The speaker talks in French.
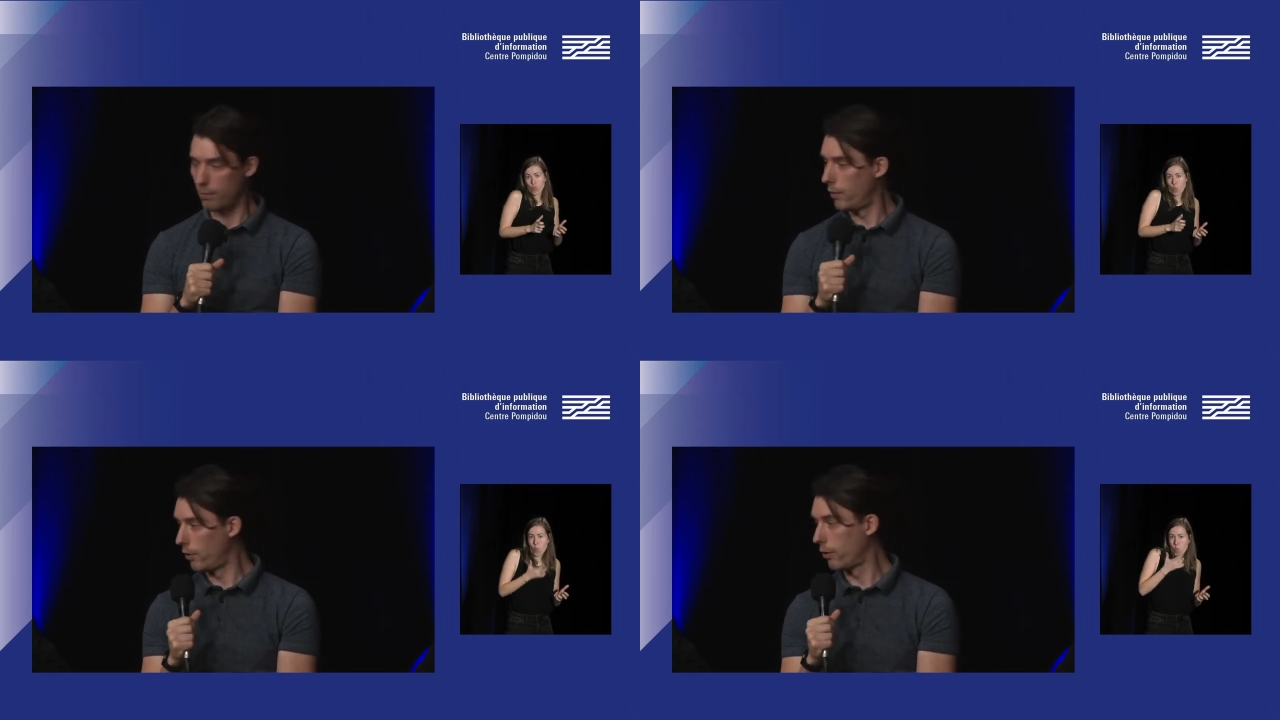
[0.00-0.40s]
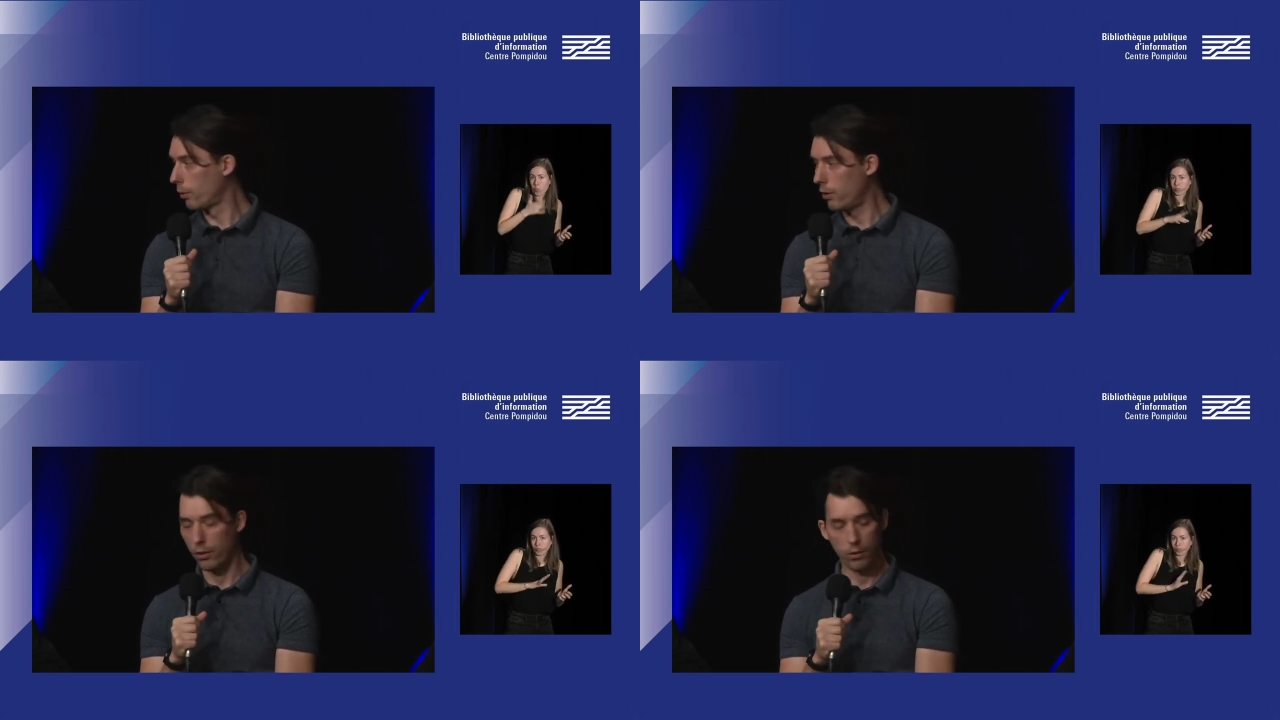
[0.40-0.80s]
ce sont
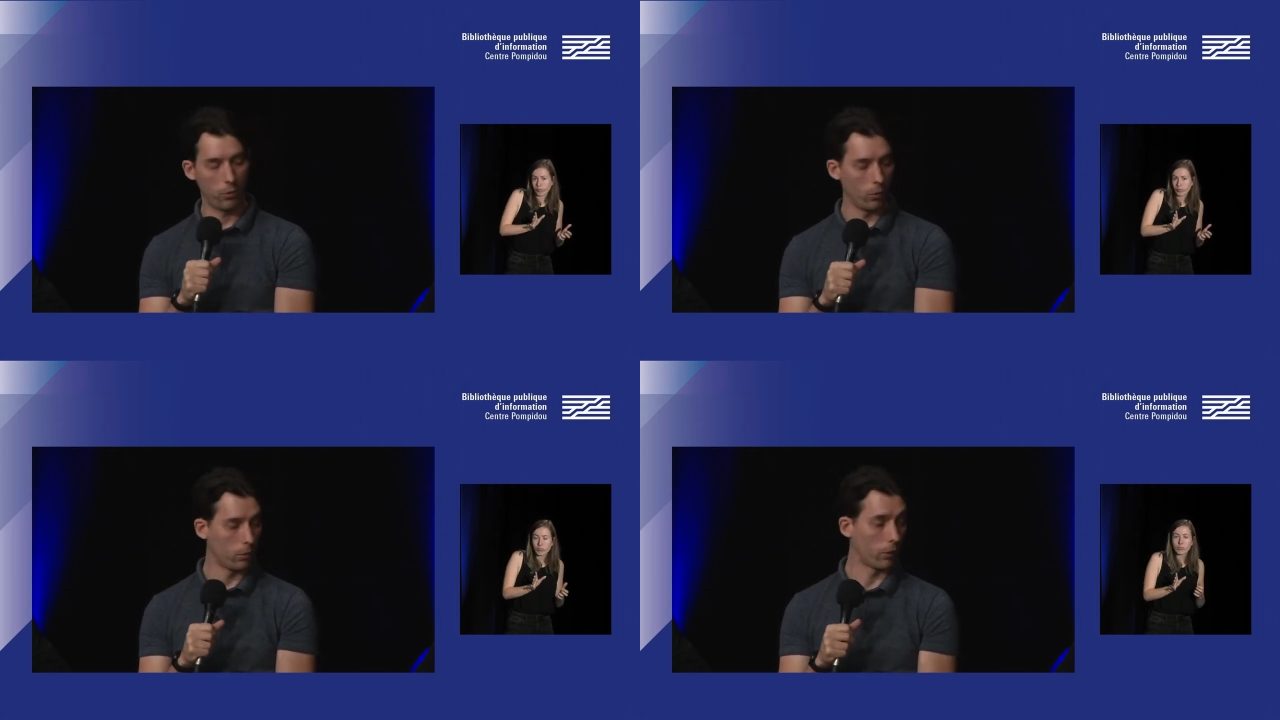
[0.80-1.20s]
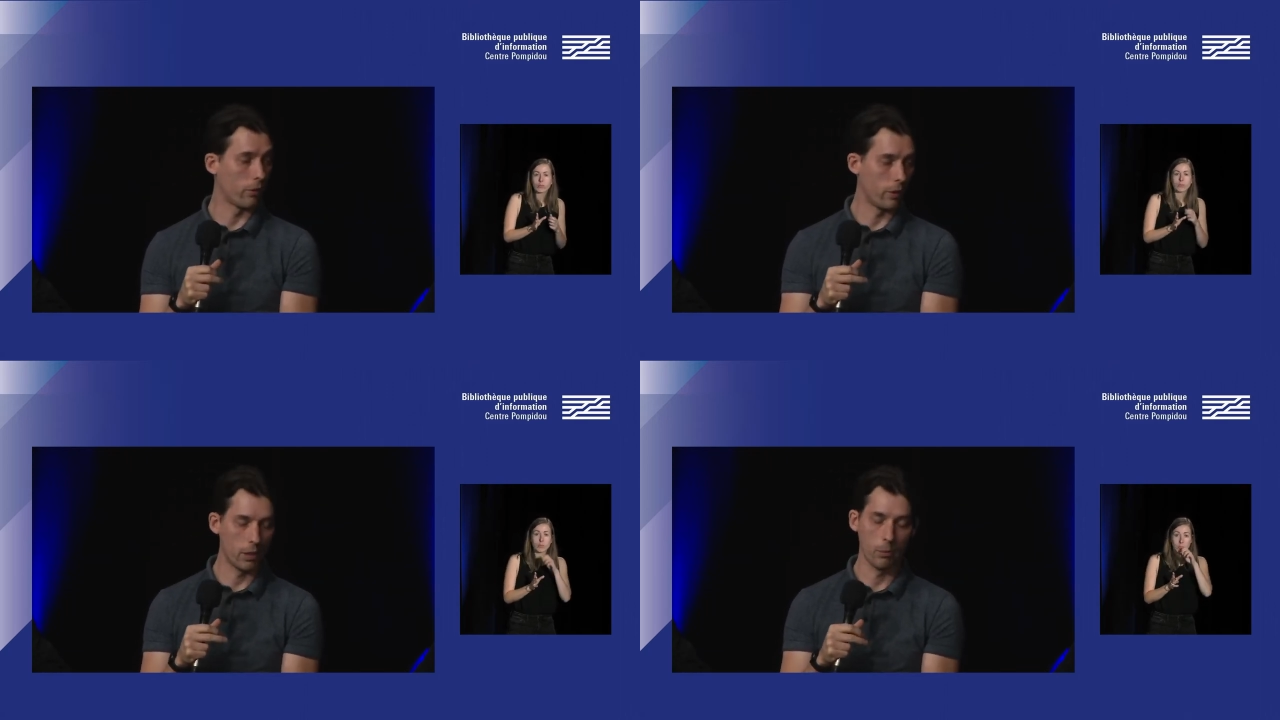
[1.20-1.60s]
des exceptions parce
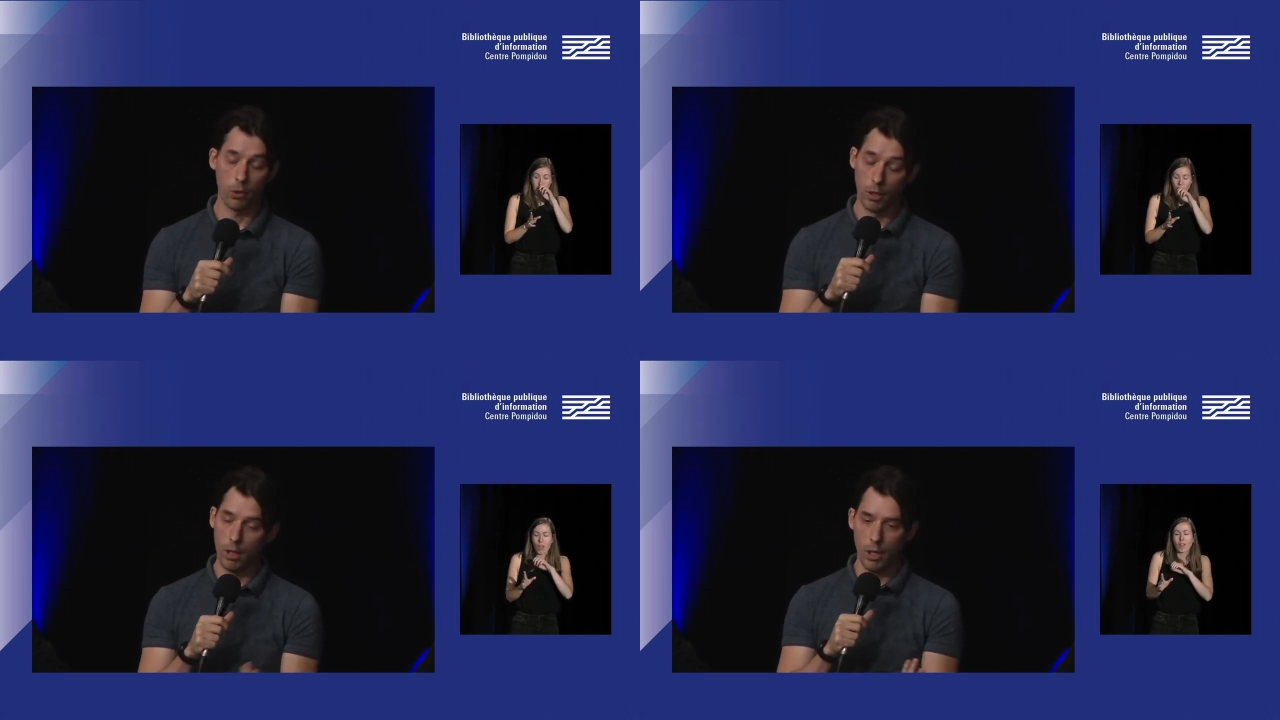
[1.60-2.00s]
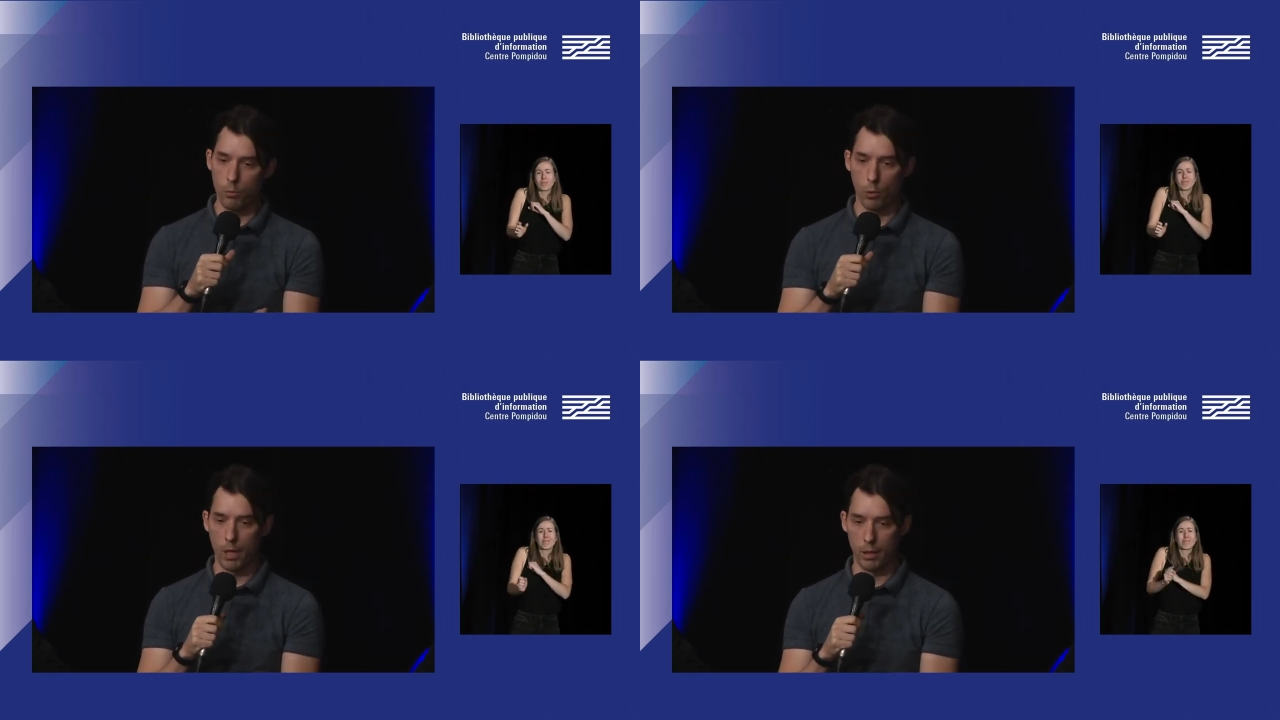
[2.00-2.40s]
qu'effectivement,
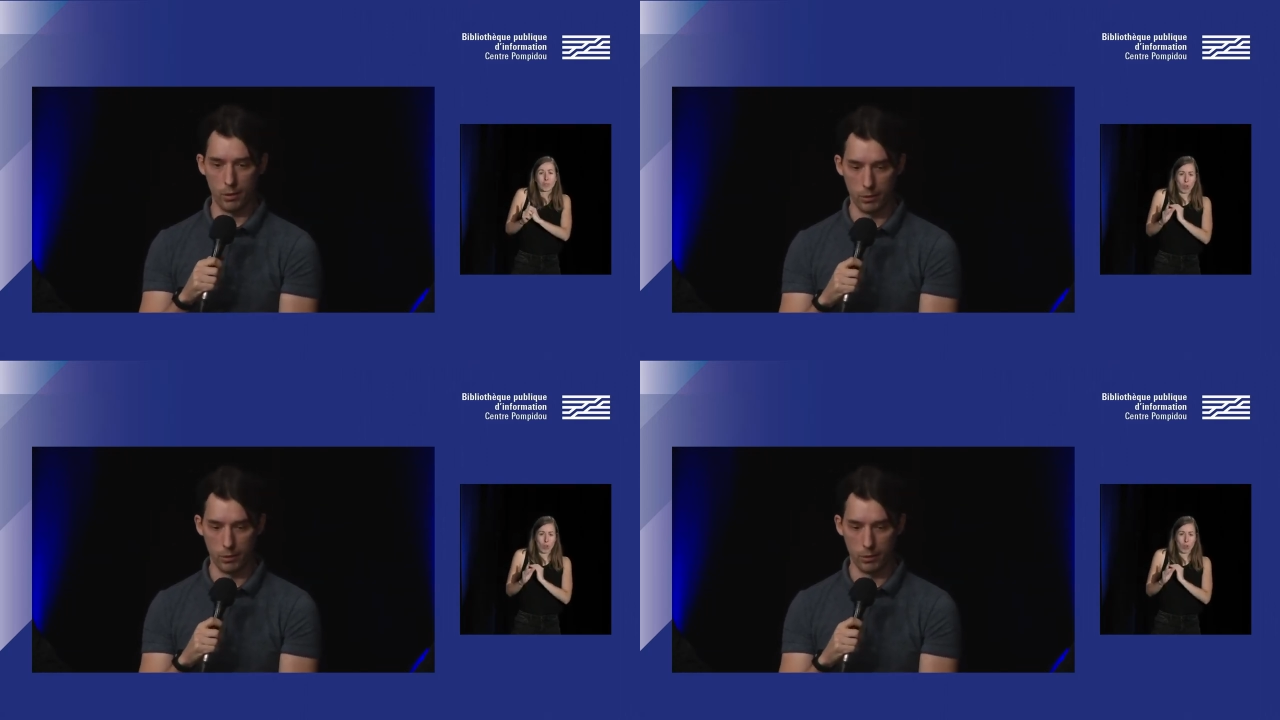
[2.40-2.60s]
bon bah,